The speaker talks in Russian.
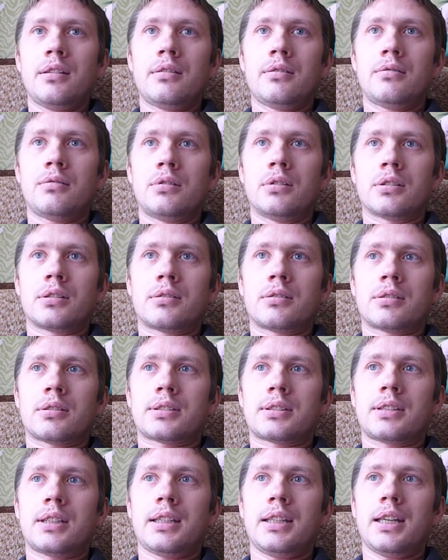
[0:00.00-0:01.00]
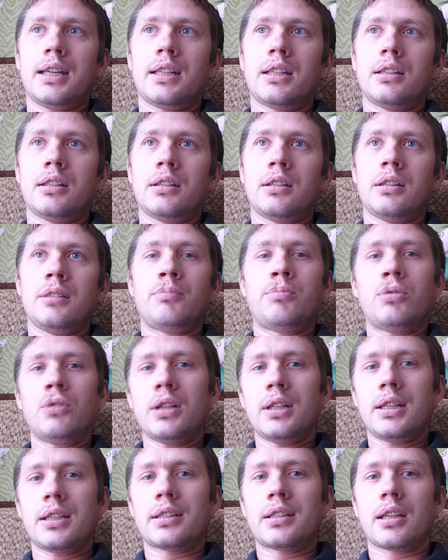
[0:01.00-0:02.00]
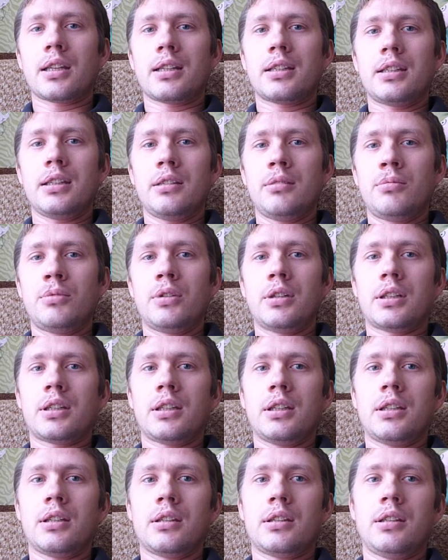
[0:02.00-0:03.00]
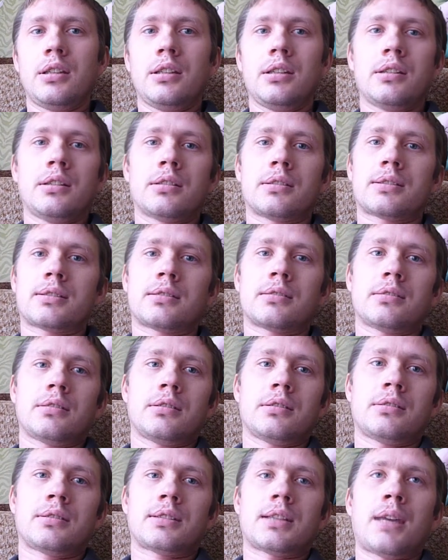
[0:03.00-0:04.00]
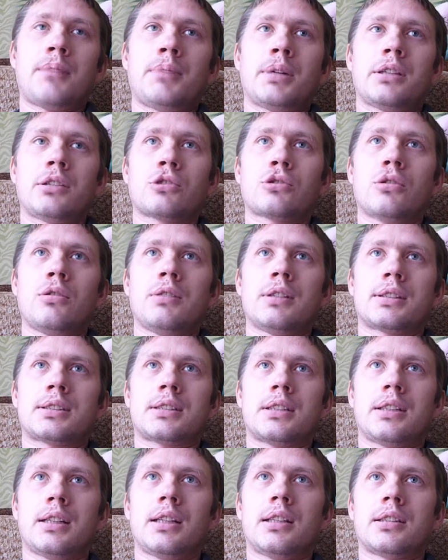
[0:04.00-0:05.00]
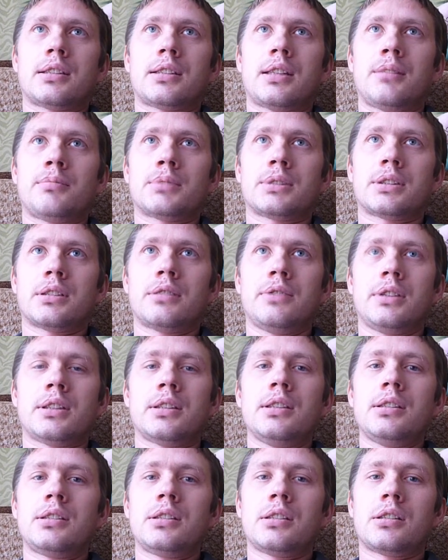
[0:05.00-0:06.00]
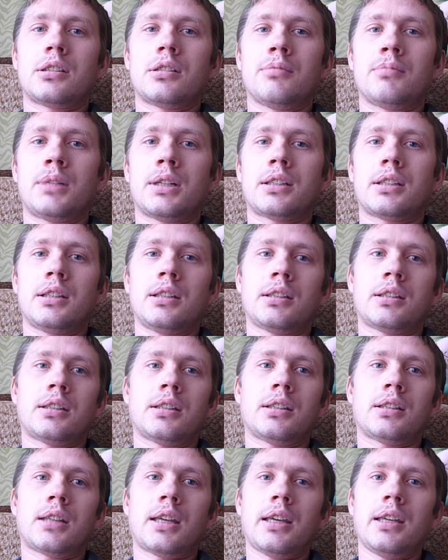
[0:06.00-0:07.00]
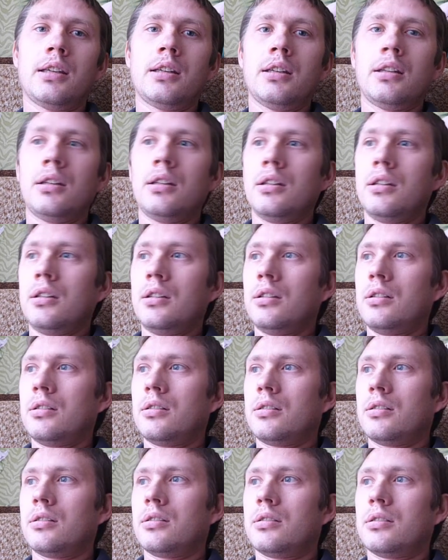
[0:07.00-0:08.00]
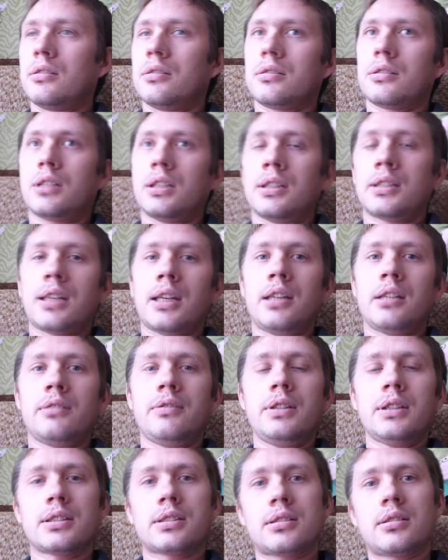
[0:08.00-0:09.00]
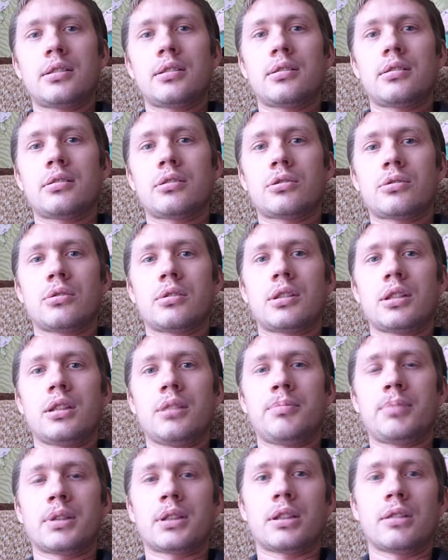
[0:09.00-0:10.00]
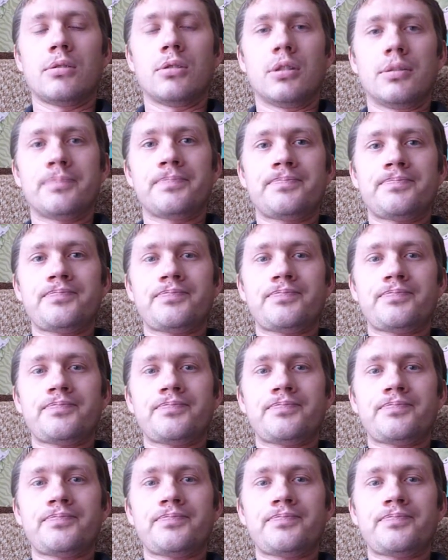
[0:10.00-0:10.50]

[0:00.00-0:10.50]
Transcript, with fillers: Вот. Стояли и более дорогие мойки, и, и самая дешевая стояла там за 2000 Маден Китай, э, Китай Инвест, что-то типа того.